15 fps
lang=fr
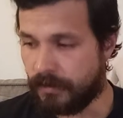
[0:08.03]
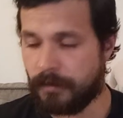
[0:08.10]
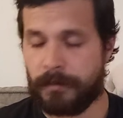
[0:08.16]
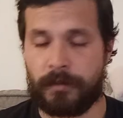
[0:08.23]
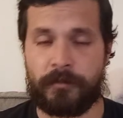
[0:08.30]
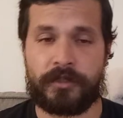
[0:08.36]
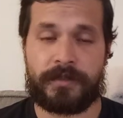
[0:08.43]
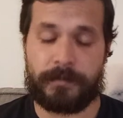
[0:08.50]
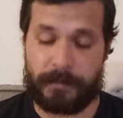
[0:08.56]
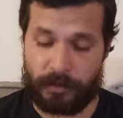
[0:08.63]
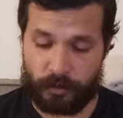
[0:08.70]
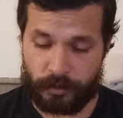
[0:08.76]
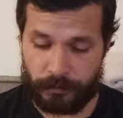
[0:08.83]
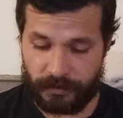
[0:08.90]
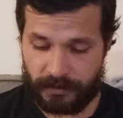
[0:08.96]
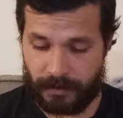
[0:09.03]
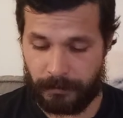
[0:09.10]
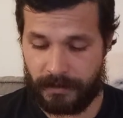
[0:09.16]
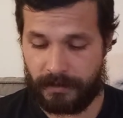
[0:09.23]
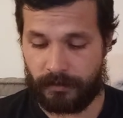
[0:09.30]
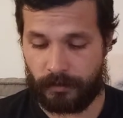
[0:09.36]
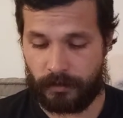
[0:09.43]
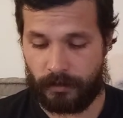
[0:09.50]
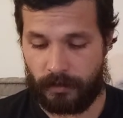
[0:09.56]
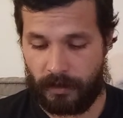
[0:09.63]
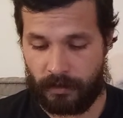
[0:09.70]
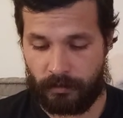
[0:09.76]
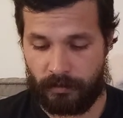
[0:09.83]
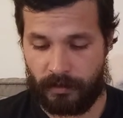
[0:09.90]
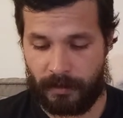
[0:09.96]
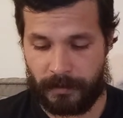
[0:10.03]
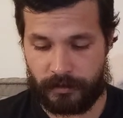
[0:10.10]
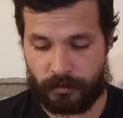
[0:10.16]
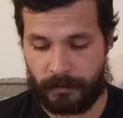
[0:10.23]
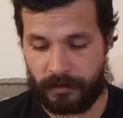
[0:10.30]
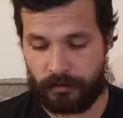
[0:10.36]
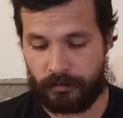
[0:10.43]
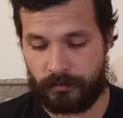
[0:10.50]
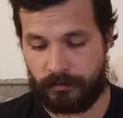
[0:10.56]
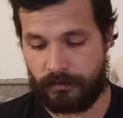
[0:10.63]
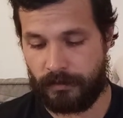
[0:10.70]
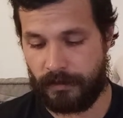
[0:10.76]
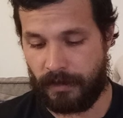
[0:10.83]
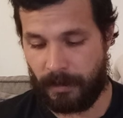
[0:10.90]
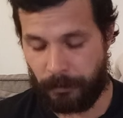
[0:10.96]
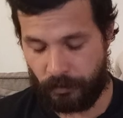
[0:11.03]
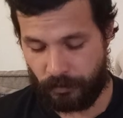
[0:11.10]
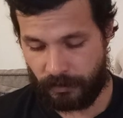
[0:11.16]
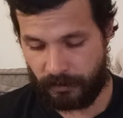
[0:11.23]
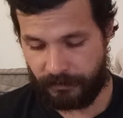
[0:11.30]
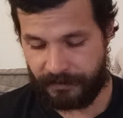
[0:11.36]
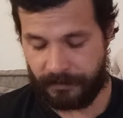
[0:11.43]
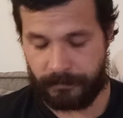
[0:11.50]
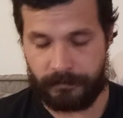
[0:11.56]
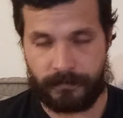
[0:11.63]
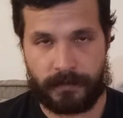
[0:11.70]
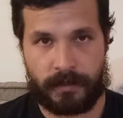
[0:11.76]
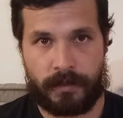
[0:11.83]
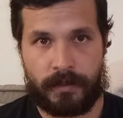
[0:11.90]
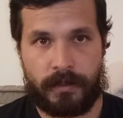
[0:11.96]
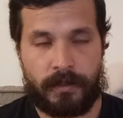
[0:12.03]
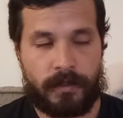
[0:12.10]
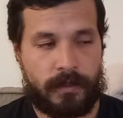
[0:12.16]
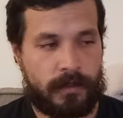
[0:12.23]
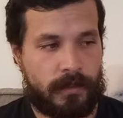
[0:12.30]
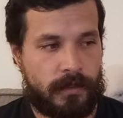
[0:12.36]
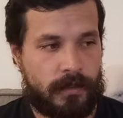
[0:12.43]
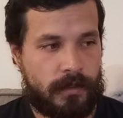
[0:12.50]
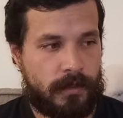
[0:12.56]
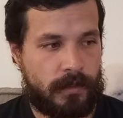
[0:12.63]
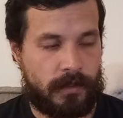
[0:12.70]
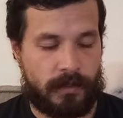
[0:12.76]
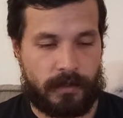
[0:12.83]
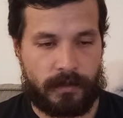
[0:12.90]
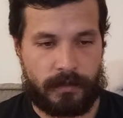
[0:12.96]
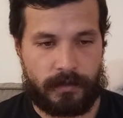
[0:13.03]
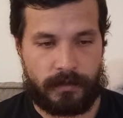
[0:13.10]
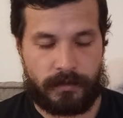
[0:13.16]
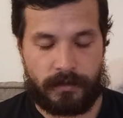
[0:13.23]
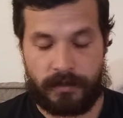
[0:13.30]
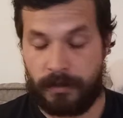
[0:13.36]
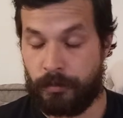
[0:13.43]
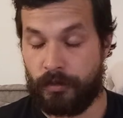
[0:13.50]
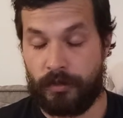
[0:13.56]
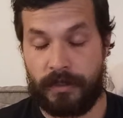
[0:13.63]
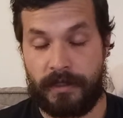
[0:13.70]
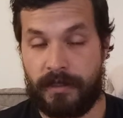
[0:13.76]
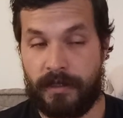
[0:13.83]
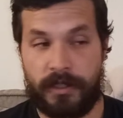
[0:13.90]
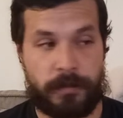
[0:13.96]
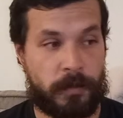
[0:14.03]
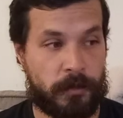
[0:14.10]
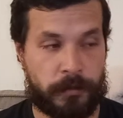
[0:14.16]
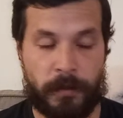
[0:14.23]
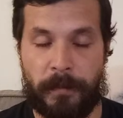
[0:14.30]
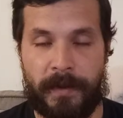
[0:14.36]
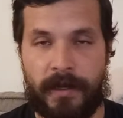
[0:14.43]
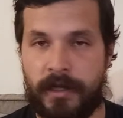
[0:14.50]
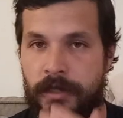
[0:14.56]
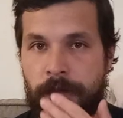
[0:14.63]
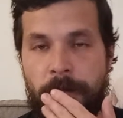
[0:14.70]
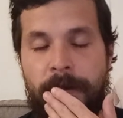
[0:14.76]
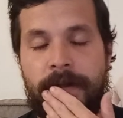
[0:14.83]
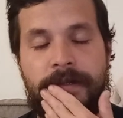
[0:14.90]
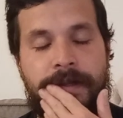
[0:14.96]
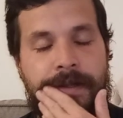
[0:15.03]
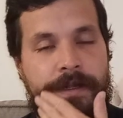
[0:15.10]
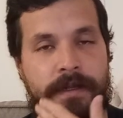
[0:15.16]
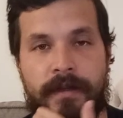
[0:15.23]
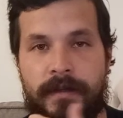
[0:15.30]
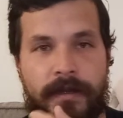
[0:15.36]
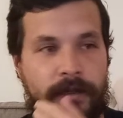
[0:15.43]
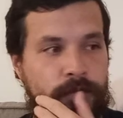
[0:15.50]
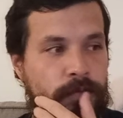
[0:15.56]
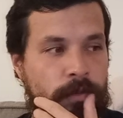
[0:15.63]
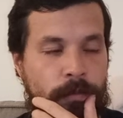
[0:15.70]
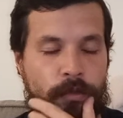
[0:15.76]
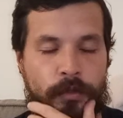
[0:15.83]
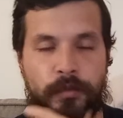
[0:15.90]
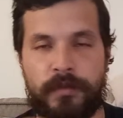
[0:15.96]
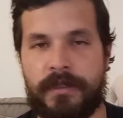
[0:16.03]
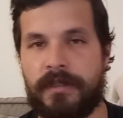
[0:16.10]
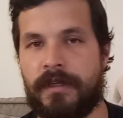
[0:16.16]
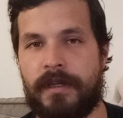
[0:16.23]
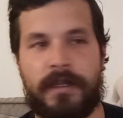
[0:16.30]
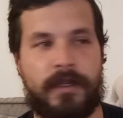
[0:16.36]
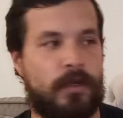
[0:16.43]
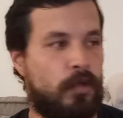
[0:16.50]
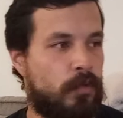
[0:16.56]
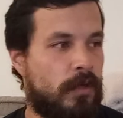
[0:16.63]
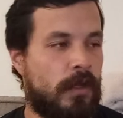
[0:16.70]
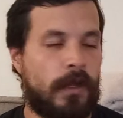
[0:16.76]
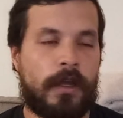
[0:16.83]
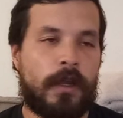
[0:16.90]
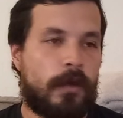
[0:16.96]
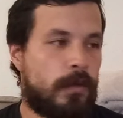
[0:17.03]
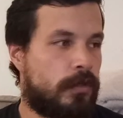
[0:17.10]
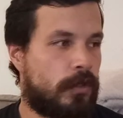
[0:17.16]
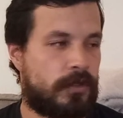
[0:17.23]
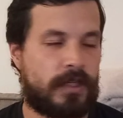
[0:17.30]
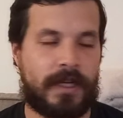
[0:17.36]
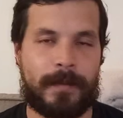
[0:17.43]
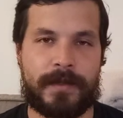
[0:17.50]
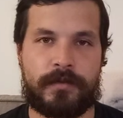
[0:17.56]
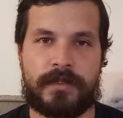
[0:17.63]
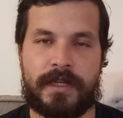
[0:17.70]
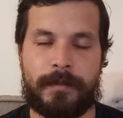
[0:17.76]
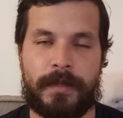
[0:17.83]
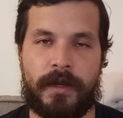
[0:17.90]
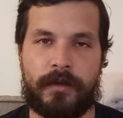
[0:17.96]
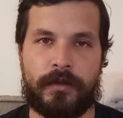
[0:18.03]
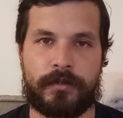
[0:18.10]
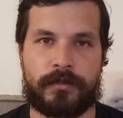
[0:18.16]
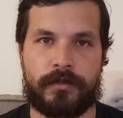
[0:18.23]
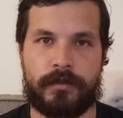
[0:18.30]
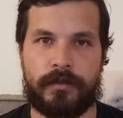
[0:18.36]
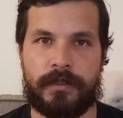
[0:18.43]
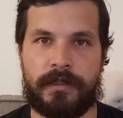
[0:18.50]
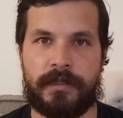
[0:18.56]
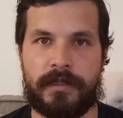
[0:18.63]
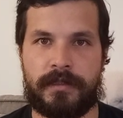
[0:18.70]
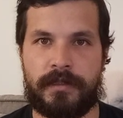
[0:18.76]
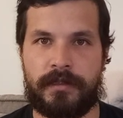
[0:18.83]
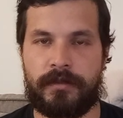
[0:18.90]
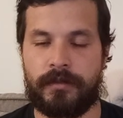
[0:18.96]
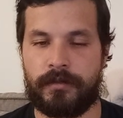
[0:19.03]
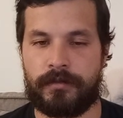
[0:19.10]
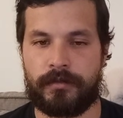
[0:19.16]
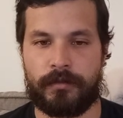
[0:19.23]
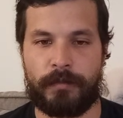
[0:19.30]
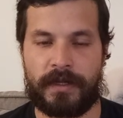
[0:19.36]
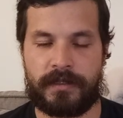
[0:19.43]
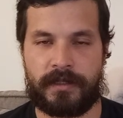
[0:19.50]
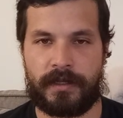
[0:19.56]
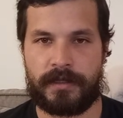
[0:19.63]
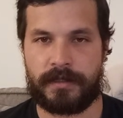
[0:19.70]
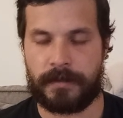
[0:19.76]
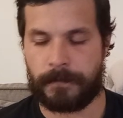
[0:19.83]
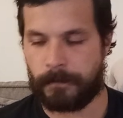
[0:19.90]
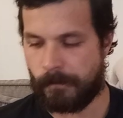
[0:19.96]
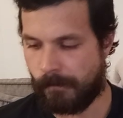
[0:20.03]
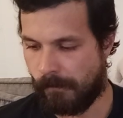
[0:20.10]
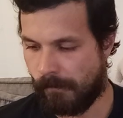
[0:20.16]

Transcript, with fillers: Malheureusement, cet ami est encore accro à la masturbation, à la pornographie. Et, euh, j'ai beau l'aider, je, je peux, pas, je peux pas être euh, là tout le temps pour lui et lui, sortir la main du lorsque lorsqu'il décide de se martyriser.